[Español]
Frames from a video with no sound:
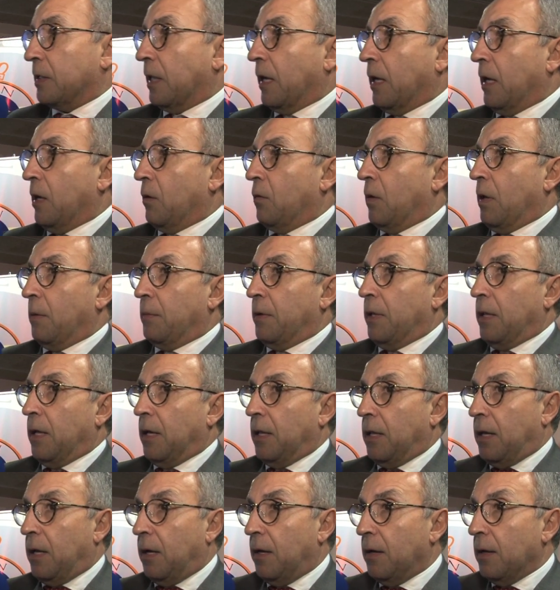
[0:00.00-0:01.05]
sacar una
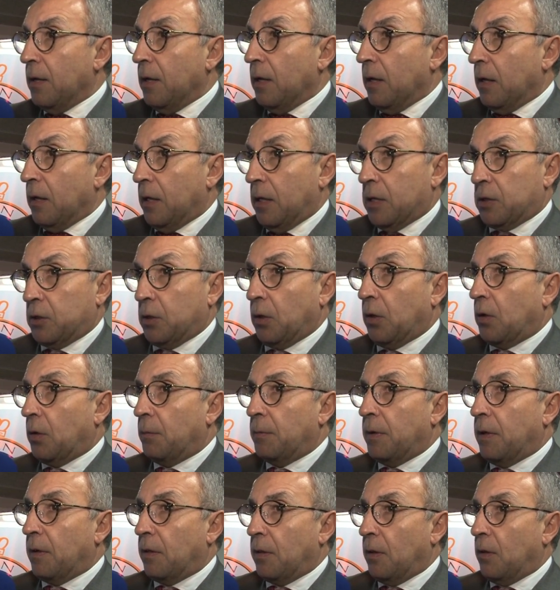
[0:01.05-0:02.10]
medalla y estoy
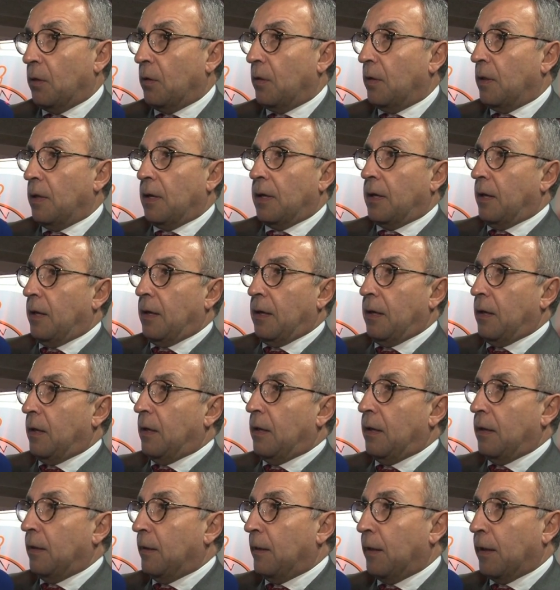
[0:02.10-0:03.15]
convencido de
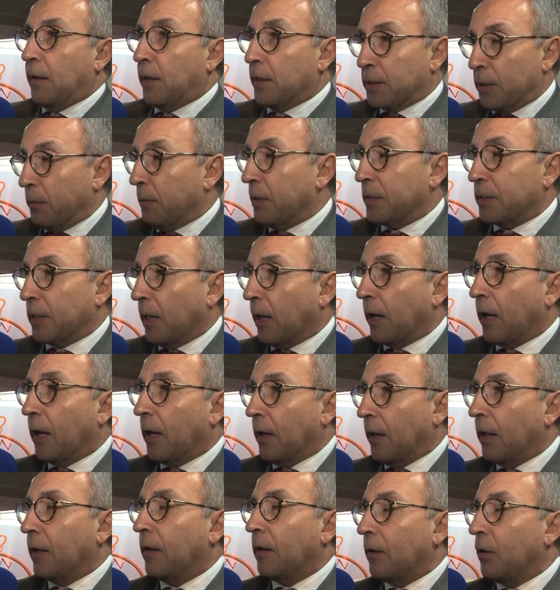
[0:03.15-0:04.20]
que, se va a
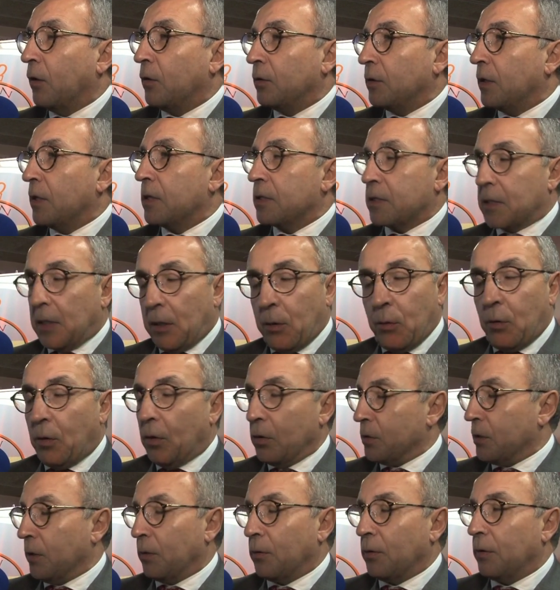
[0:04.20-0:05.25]
sacar en Londres,
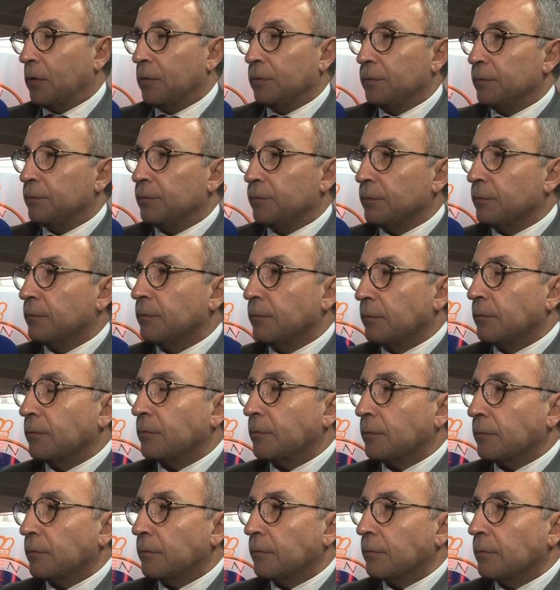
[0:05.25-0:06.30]
seguro, seguro.
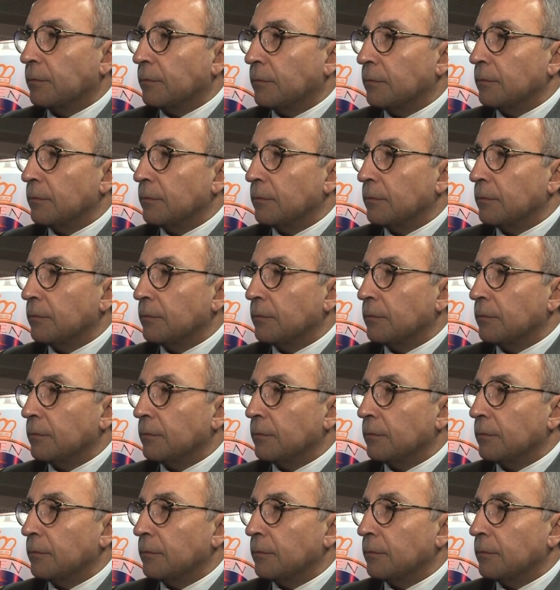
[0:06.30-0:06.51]
Estamos